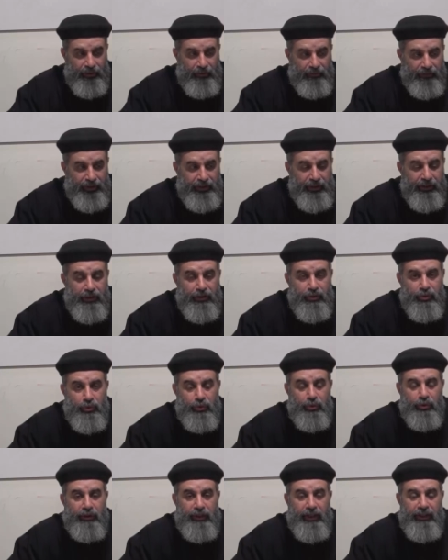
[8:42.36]
فيجي
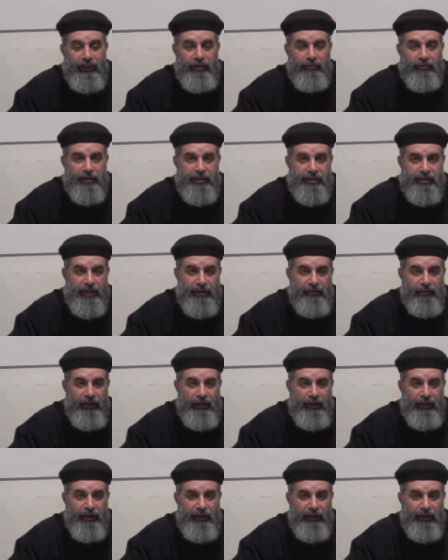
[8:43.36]
صوت تاني من
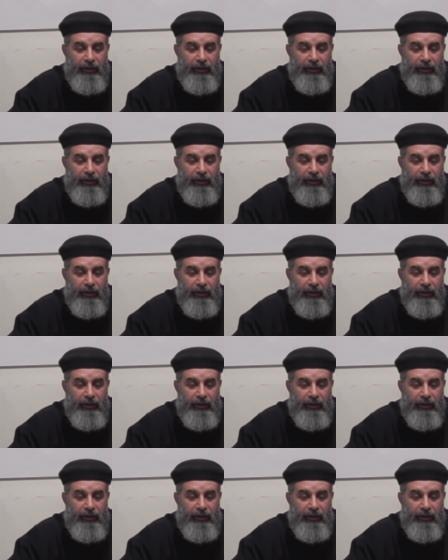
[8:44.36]
السماء